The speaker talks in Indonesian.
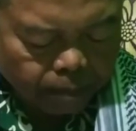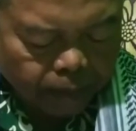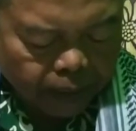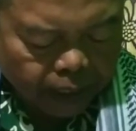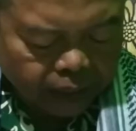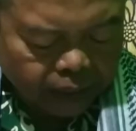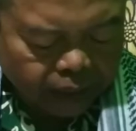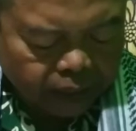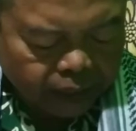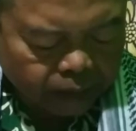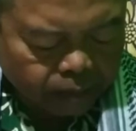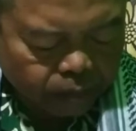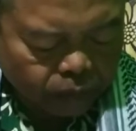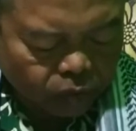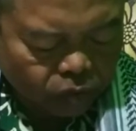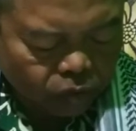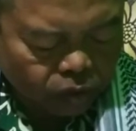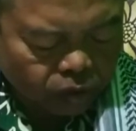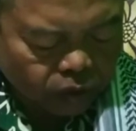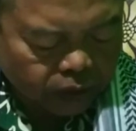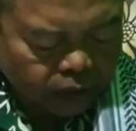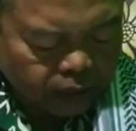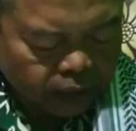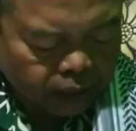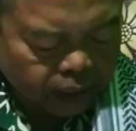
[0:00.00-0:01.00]

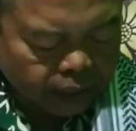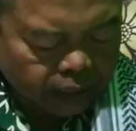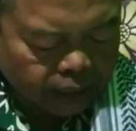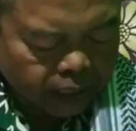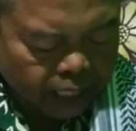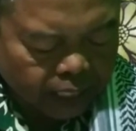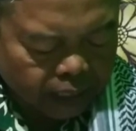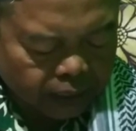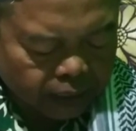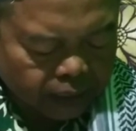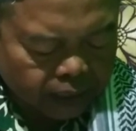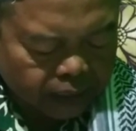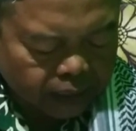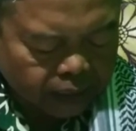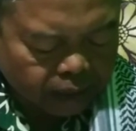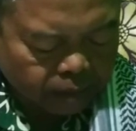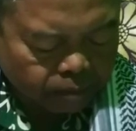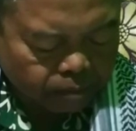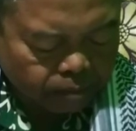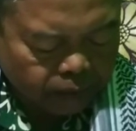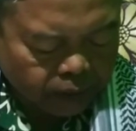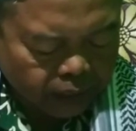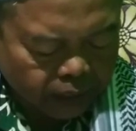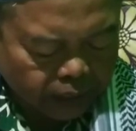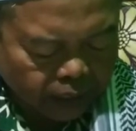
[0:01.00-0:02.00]
bagimu yang
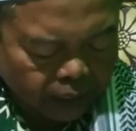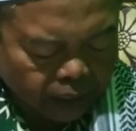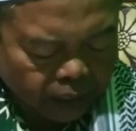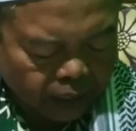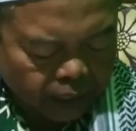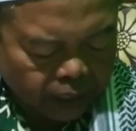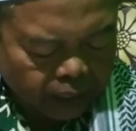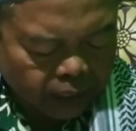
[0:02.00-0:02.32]
disembelih